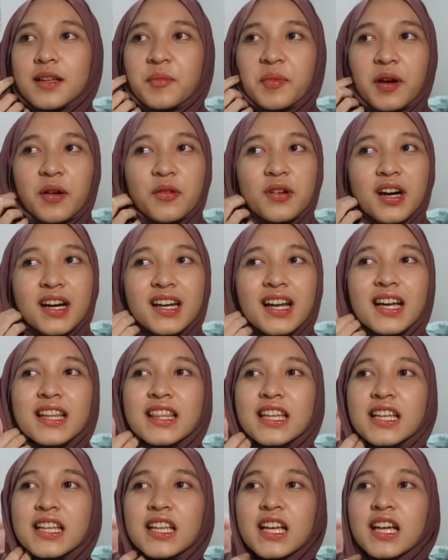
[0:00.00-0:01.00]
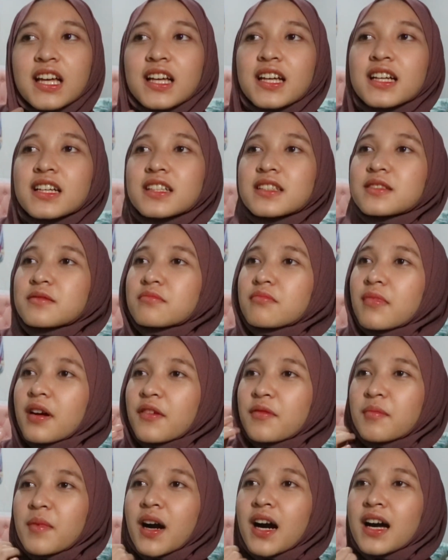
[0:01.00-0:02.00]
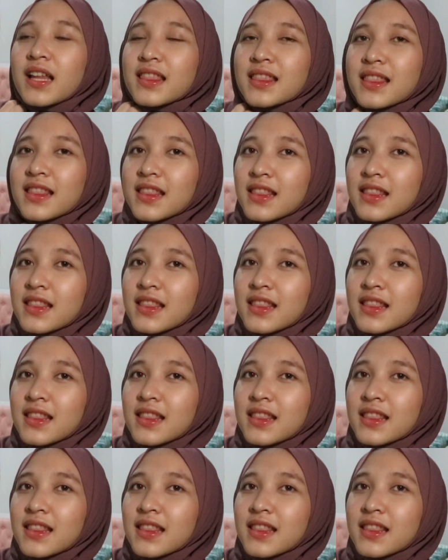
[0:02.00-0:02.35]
tapi aku nggak ada antingnya maaf banget